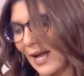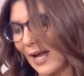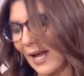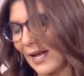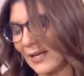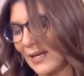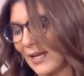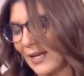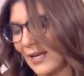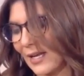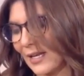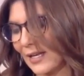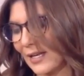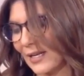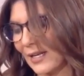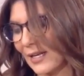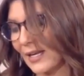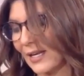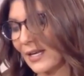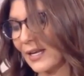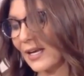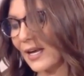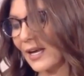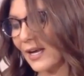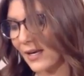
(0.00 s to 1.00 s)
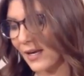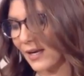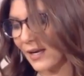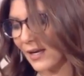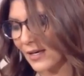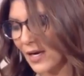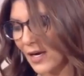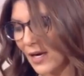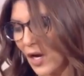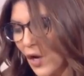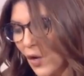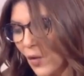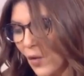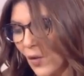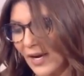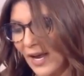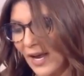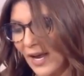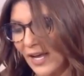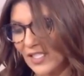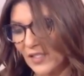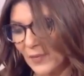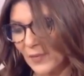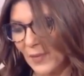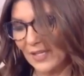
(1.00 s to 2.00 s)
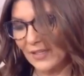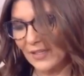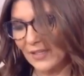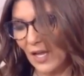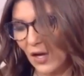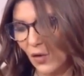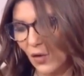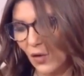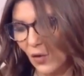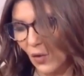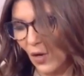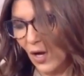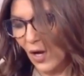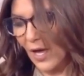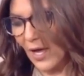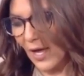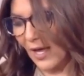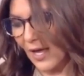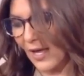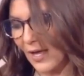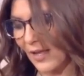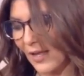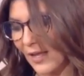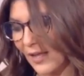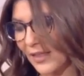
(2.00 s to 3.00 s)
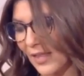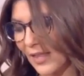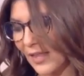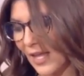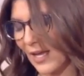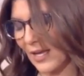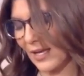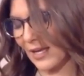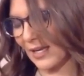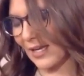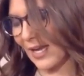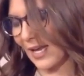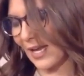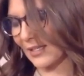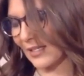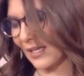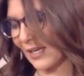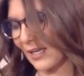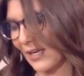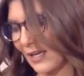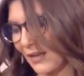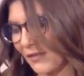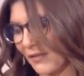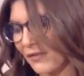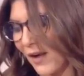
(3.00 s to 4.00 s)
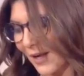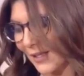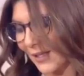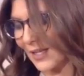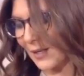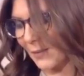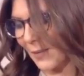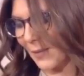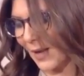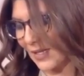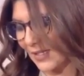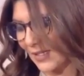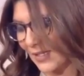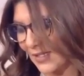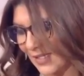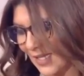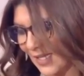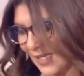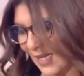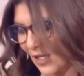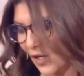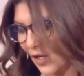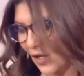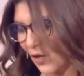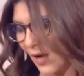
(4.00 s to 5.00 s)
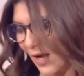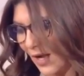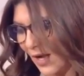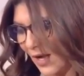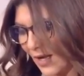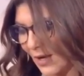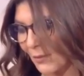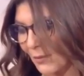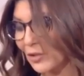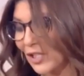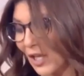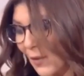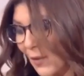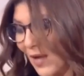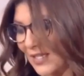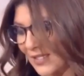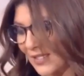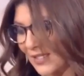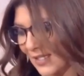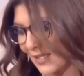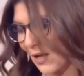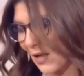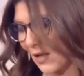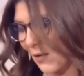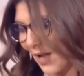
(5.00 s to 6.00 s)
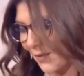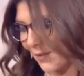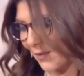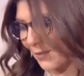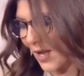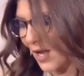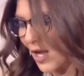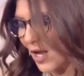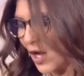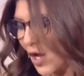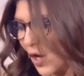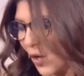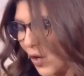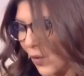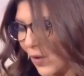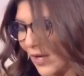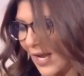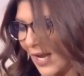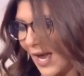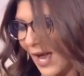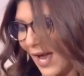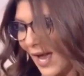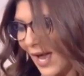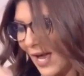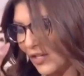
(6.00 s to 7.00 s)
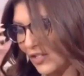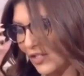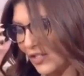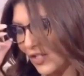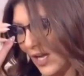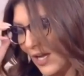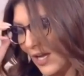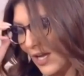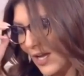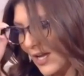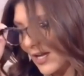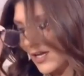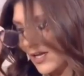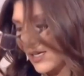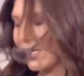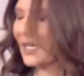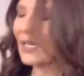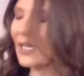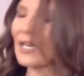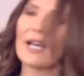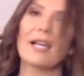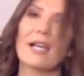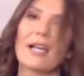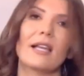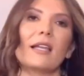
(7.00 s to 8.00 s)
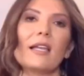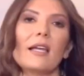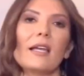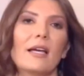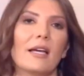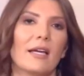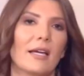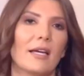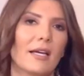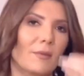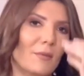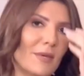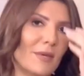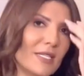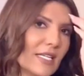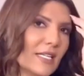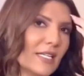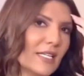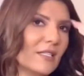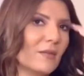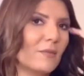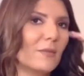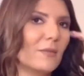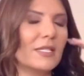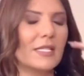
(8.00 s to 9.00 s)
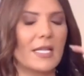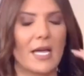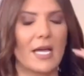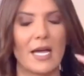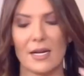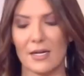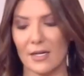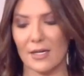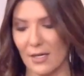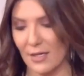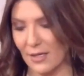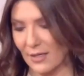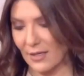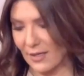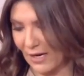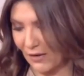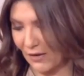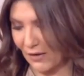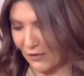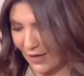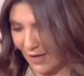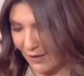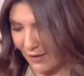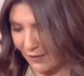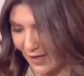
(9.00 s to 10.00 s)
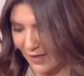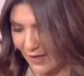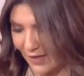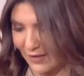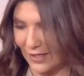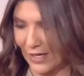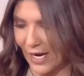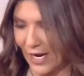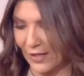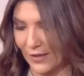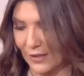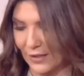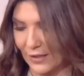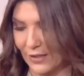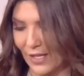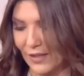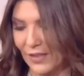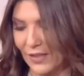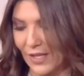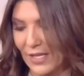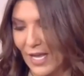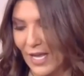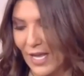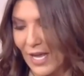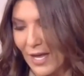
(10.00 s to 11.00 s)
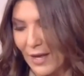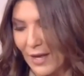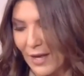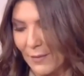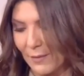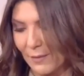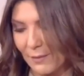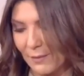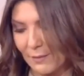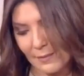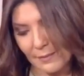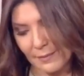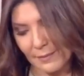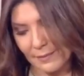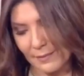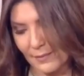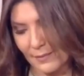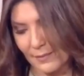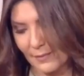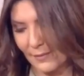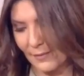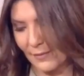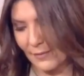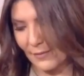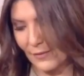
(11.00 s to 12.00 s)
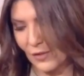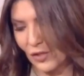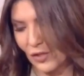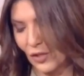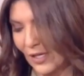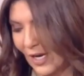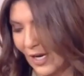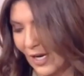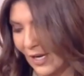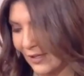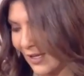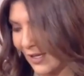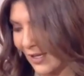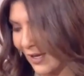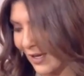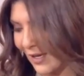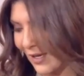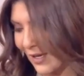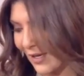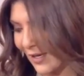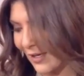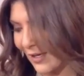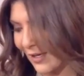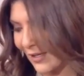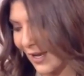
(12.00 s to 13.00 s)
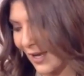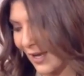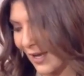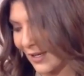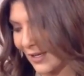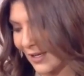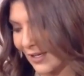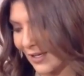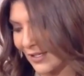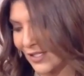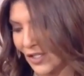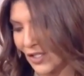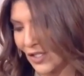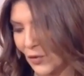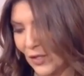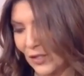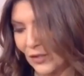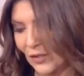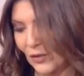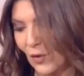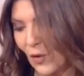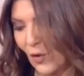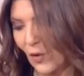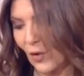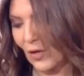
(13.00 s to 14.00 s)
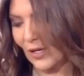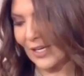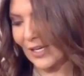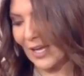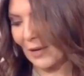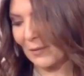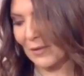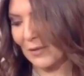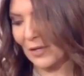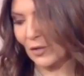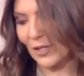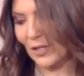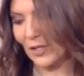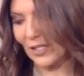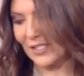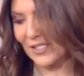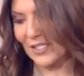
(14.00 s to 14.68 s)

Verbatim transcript: على القرار ورأت بأنه يعني فاينلي بالانس يعني هو متوازن نوعا ما ولا حاجة للمزيد من الرفع في هذه اللحظات إذا شكرا لك ستيوارت كول كبير